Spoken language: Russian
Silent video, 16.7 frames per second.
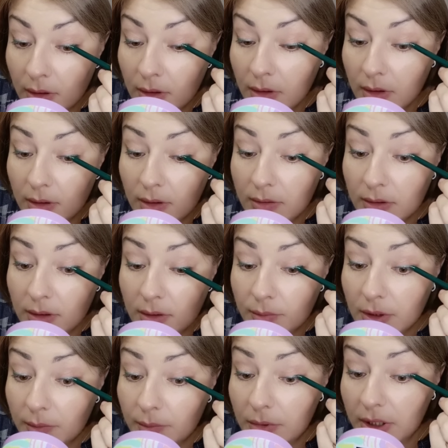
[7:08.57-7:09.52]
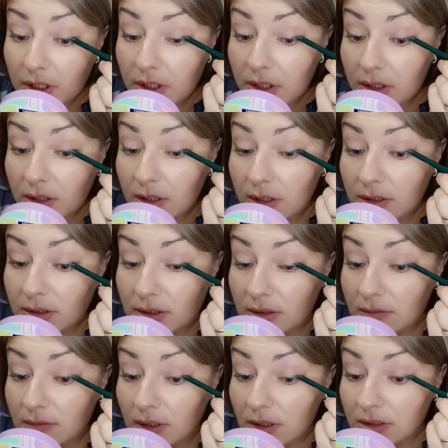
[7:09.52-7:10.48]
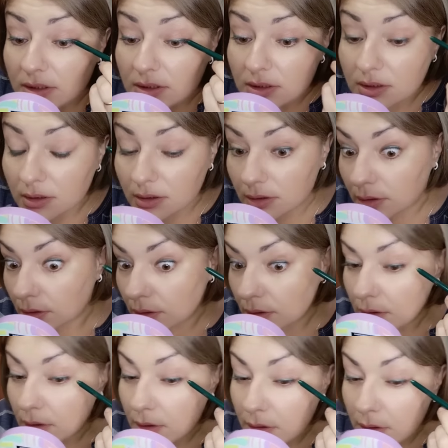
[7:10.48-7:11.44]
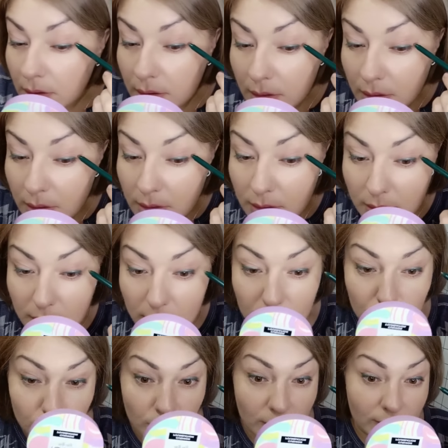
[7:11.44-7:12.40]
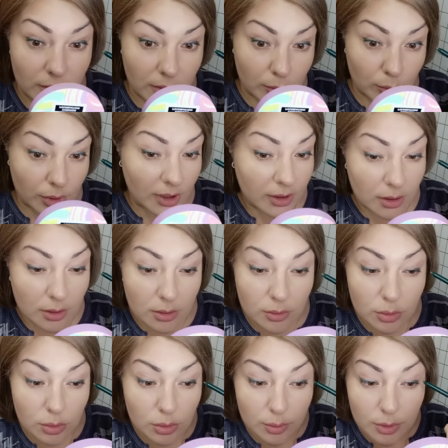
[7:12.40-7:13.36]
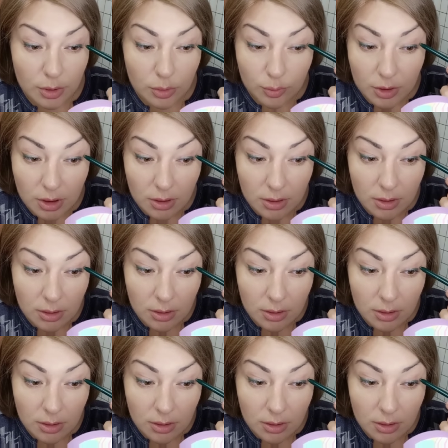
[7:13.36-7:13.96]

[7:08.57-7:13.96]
Главное, проплешин не оставлять. Но мне в этом плане удобнее. У меня